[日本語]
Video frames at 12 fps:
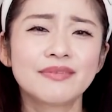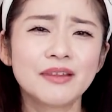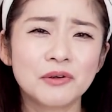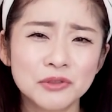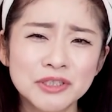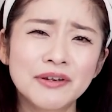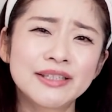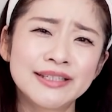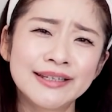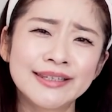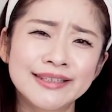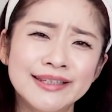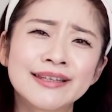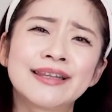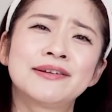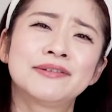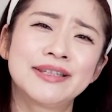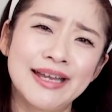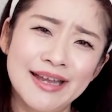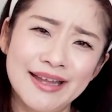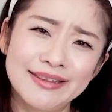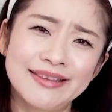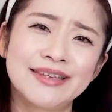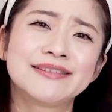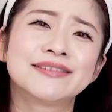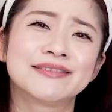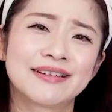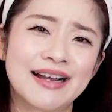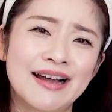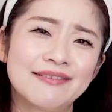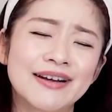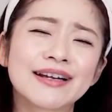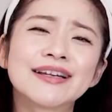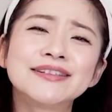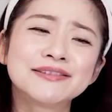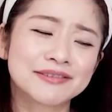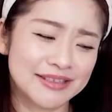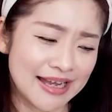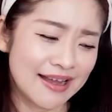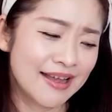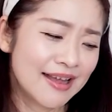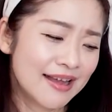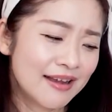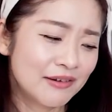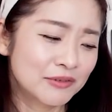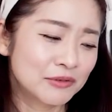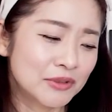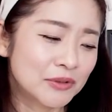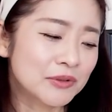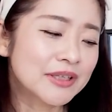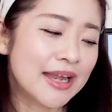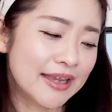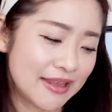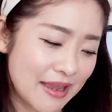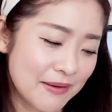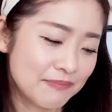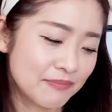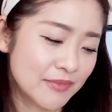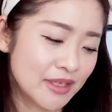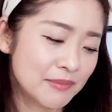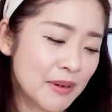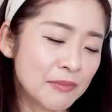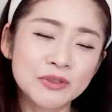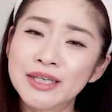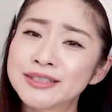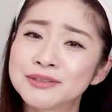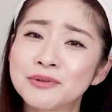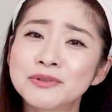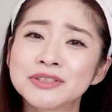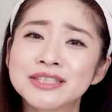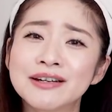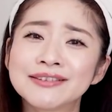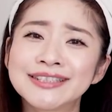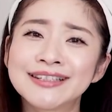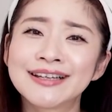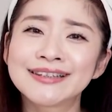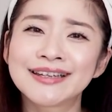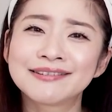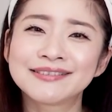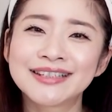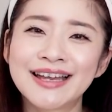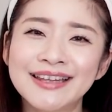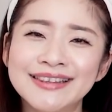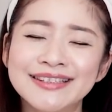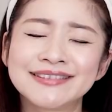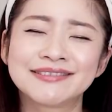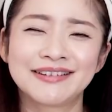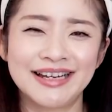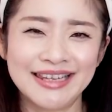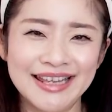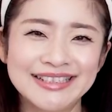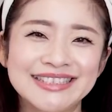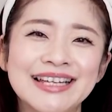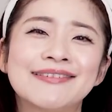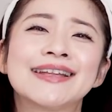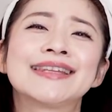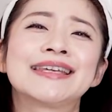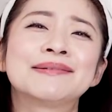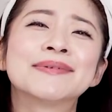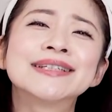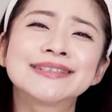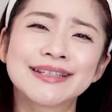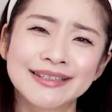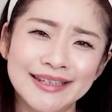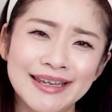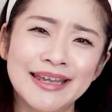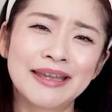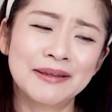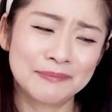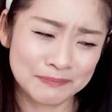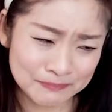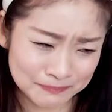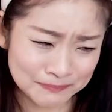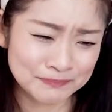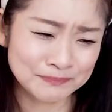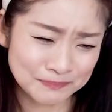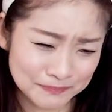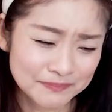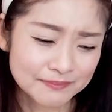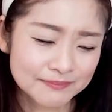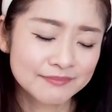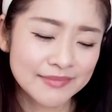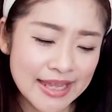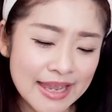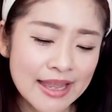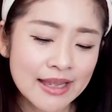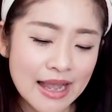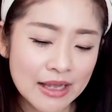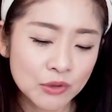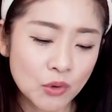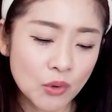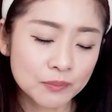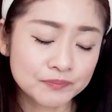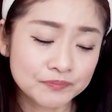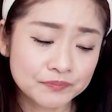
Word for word: お世話になってきたんだろうなっていうのがわかるような、本当に答えで、今もね、すごく幸せなんだろうなっていうのがね、伝わってきましたね。うん。で、あの、